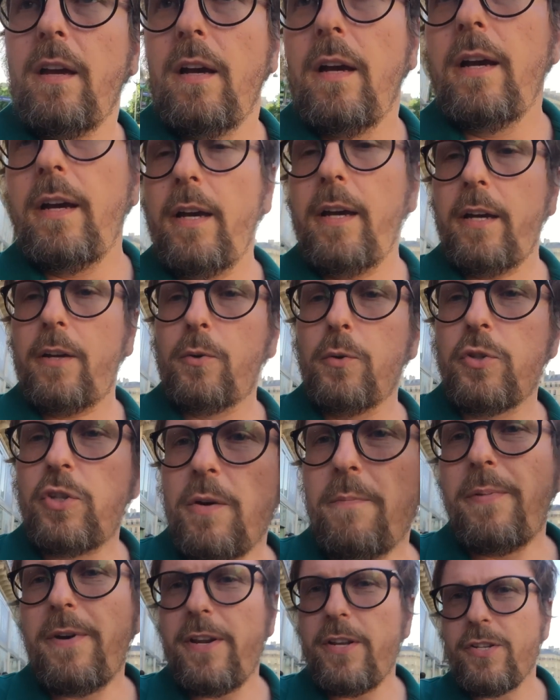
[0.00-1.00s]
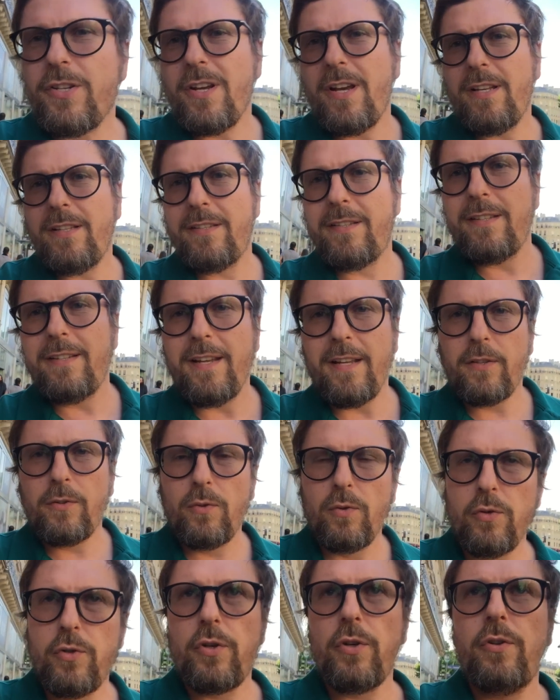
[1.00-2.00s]
Э, куча парижан, сидят,
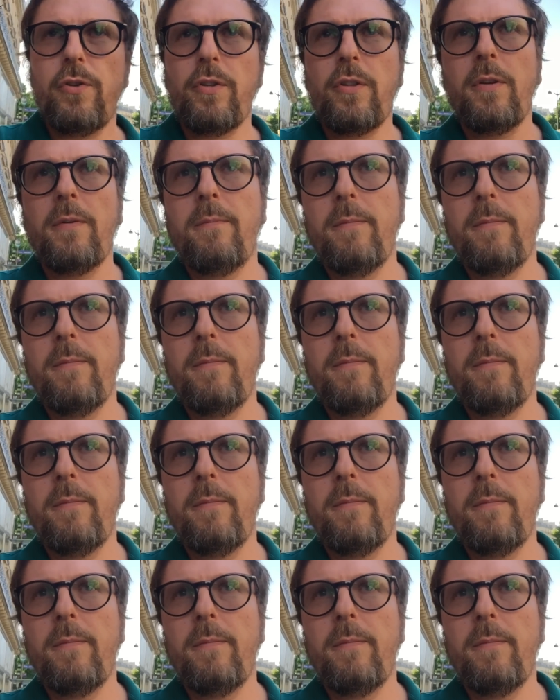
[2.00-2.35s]
кушают.